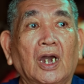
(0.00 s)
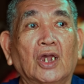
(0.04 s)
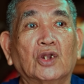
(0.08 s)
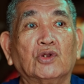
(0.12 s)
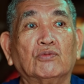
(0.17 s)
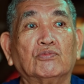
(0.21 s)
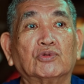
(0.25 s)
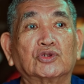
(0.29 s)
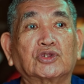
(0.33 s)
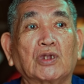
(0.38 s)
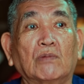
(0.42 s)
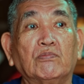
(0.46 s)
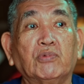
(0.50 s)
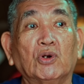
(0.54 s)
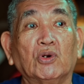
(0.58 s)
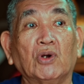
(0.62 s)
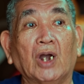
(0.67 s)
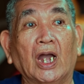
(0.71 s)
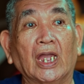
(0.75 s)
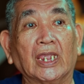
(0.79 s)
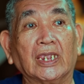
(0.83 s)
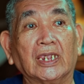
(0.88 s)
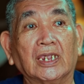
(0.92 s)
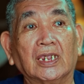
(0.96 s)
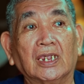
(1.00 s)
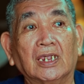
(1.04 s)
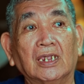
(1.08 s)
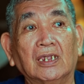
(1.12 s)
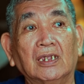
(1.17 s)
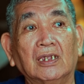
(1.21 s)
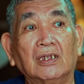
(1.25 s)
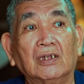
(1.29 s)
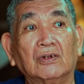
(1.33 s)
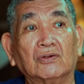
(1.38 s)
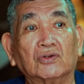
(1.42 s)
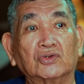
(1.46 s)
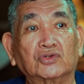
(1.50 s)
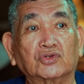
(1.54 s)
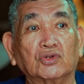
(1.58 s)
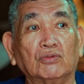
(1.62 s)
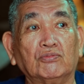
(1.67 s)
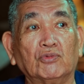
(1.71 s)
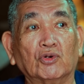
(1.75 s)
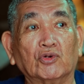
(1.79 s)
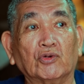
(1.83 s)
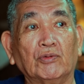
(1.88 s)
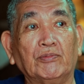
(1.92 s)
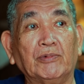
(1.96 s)
ano mo sa buhay, ito
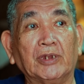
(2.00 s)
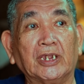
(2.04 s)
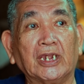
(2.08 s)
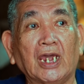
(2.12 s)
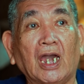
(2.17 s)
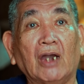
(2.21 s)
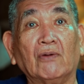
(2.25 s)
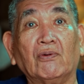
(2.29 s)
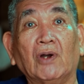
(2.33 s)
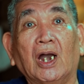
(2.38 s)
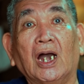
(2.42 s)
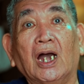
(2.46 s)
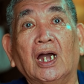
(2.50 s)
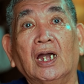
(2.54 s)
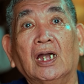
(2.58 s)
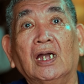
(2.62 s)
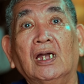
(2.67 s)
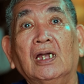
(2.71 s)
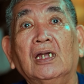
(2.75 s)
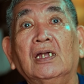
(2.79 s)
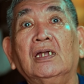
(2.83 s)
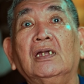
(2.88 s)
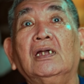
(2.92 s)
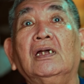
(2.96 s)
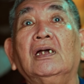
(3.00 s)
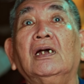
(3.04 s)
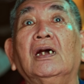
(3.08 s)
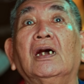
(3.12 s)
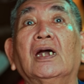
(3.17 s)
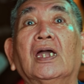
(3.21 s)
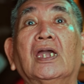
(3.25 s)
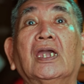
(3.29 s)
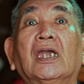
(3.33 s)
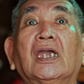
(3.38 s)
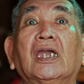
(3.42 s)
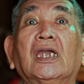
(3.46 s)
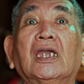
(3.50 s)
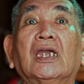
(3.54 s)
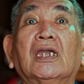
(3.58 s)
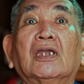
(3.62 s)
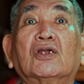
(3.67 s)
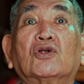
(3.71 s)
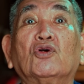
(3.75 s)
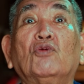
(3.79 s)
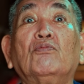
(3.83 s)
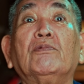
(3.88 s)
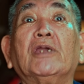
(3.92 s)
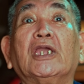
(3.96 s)
mong guminawa, eh,
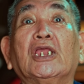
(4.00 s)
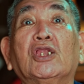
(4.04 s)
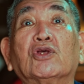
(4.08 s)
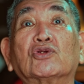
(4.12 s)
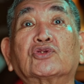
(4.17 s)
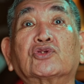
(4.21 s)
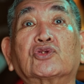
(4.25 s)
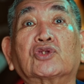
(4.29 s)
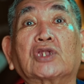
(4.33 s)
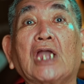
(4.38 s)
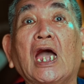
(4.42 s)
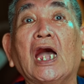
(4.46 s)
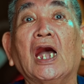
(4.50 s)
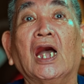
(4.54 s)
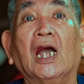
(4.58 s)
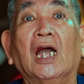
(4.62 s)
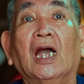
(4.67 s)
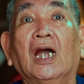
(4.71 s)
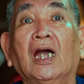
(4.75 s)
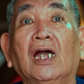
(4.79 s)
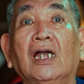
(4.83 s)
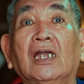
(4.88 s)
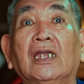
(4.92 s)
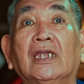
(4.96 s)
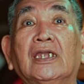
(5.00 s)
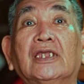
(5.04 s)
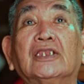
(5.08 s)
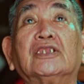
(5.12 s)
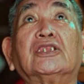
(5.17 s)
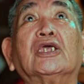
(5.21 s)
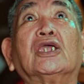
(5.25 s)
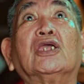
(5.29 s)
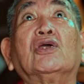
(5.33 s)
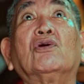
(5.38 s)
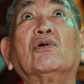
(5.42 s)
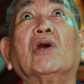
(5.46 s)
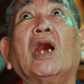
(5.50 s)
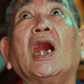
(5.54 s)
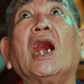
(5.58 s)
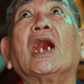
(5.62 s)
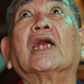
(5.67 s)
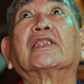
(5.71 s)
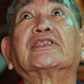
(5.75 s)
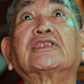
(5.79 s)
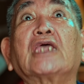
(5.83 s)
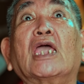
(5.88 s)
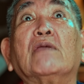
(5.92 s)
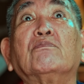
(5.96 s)
kumilos ka. Hindi yung
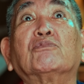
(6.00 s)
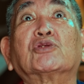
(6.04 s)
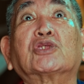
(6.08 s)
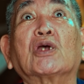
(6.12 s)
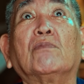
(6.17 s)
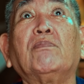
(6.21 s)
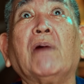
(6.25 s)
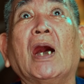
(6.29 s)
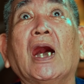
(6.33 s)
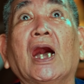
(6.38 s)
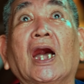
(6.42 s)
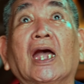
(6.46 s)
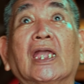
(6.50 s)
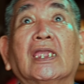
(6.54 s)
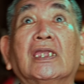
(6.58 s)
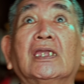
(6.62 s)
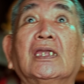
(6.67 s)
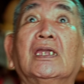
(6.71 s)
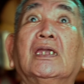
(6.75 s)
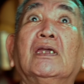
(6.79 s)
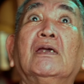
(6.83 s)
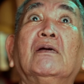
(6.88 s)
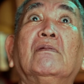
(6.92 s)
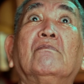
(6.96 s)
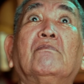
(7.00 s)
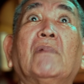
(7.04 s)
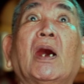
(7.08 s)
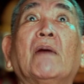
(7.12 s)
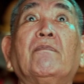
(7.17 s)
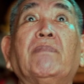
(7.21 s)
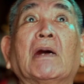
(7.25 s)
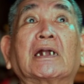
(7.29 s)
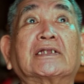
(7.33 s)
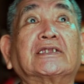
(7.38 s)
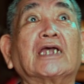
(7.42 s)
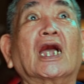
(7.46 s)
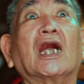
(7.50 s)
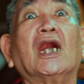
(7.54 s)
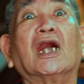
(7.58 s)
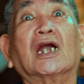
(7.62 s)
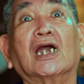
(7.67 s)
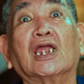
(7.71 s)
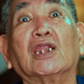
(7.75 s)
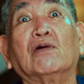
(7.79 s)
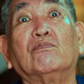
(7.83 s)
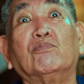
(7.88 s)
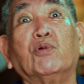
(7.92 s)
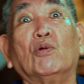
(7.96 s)
aantay mo sa bahay, mabagsakan
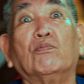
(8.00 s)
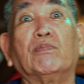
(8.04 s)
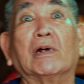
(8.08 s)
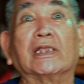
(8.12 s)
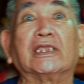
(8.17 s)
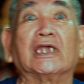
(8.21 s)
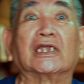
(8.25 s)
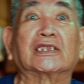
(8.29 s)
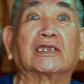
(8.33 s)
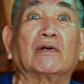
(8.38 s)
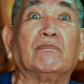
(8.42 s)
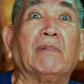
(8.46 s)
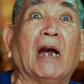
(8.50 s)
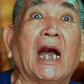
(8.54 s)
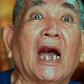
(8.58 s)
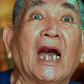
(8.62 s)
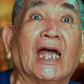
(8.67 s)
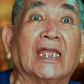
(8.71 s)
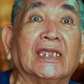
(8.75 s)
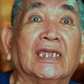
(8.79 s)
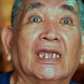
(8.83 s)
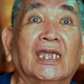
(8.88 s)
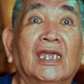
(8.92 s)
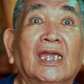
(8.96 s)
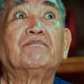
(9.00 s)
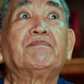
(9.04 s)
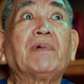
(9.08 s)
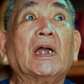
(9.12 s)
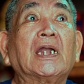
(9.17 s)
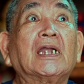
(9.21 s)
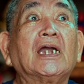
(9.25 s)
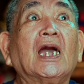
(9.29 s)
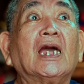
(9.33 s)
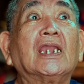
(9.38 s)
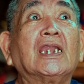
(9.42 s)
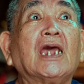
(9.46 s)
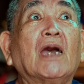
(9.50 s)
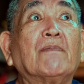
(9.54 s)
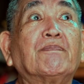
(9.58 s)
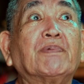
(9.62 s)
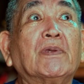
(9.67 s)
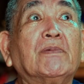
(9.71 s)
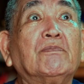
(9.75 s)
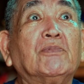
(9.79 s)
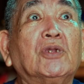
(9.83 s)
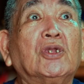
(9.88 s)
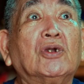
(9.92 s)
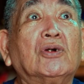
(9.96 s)
ka ng bumba dyan sa bahay.
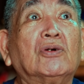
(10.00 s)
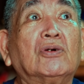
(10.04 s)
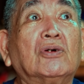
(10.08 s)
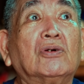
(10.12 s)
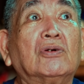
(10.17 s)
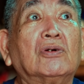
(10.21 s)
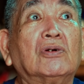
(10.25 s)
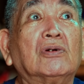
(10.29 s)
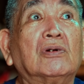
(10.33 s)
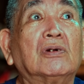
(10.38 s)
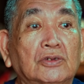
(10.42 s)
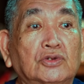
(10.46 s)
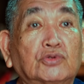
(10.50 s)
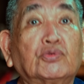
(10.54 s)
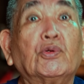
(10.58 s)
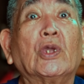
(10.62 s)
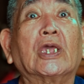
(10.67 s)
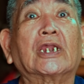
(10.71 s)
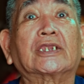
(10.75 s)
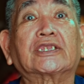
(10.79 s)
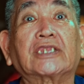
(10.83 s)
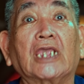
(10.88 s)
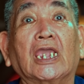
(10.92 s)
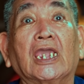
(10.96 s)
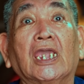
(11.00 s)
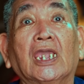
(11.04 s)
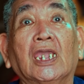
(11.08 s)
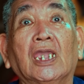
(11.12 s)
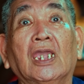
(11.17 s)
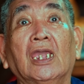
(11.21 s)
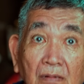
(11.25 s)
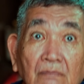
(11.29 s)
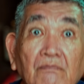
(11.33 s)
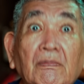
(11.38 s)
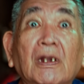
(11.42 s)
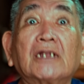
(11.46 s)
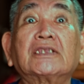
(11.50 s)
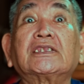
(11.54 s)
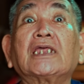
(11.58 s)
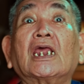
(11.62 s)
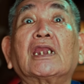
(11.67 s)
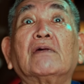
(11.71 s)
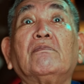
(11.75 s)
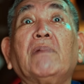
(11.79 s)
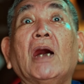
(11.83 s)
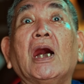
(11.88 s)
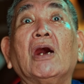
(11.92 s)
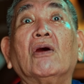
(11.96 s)
Paghanapin mo yung swerte,
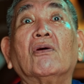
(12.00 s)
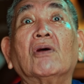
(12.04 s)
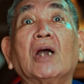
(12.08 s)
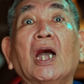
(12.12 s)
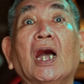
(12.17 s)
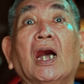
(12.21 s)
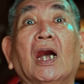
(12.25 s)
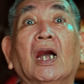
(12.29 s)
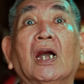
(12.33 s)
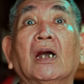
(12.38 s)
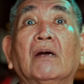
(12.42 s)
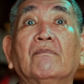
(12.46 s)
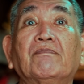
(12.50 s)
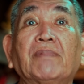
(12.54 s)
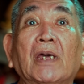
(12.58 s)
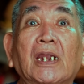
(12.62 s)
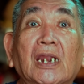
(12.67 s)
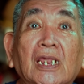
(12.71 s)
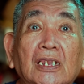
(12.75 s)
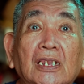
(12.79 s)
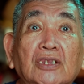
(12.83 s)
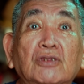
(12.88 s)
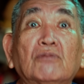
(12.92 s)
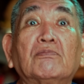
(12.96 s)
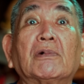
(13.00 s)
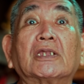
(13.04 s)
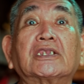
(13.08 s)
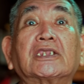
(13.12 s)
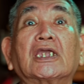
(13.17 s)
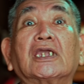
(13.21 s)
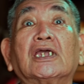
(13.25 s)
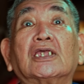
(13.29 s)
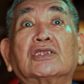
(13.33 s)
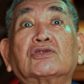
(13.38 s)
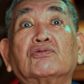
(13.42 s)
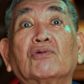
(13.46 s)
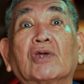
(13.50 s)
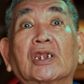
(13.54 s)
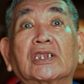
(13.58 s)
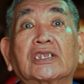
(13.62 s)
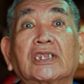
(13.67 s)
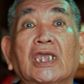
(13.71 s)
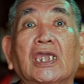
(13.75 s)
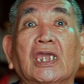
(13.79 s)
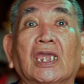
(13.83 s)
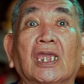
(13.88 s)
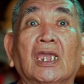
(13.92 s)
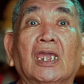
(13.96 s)
magtrabaho ka para dumating ang
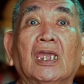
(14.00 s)
swerte.